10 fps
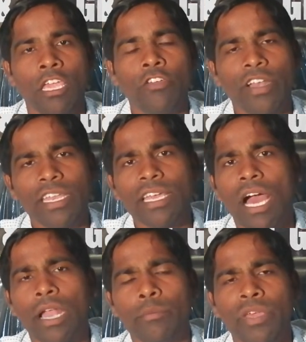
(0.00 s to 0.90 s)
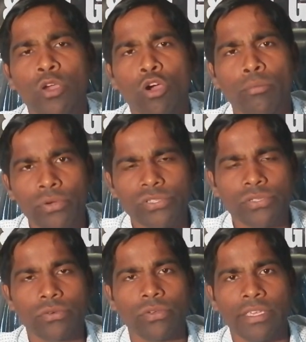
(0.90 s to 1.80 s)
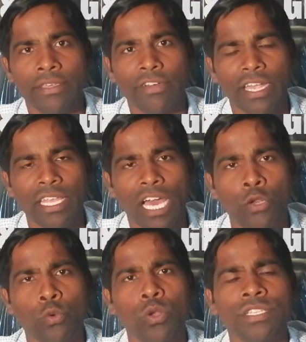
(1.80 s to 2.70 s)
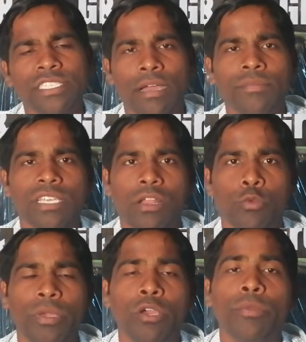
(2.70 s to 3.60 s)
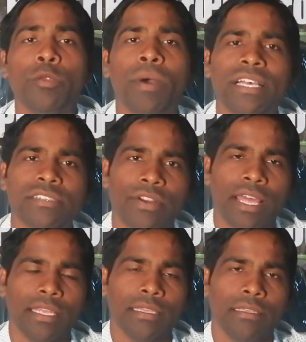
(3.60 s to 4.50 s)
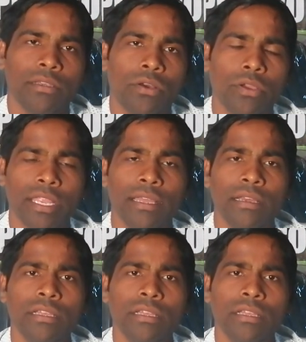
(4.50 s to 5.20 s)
ఇవన్నీ మీ యొక్క బుక్స్ ఇవన్నీ అనుకూలించే అంశాలు మీకు మీరు పాస్ అవ్వడానికి ఓకేనా